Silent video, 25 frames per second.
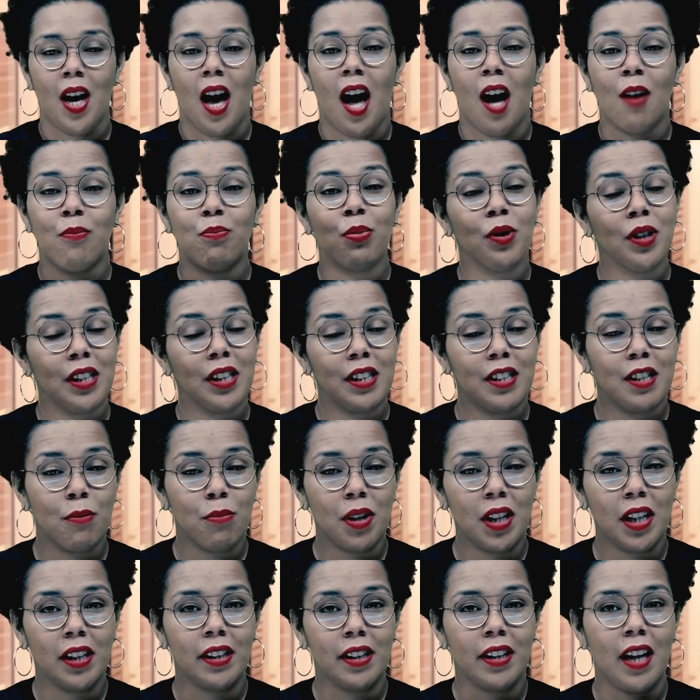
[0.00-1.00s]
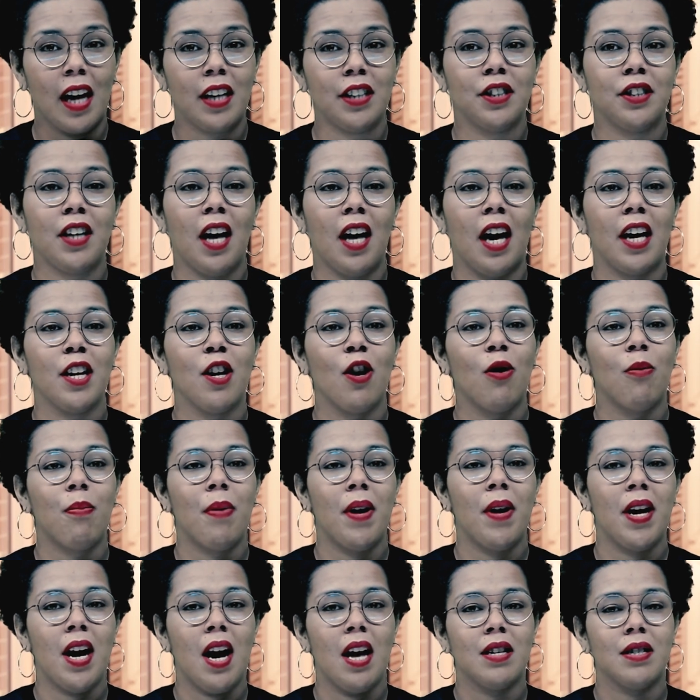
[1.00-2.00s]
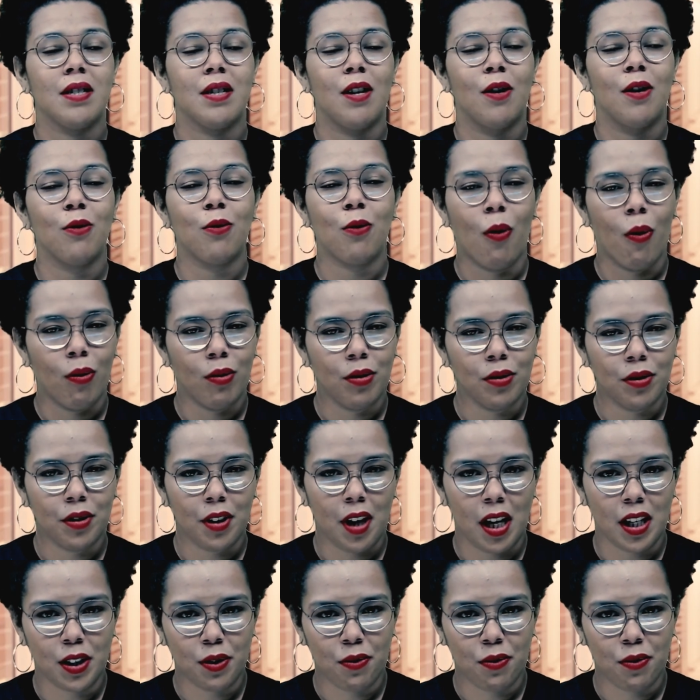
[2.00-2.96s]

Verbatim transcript: A Polícia Militar está em operação contra as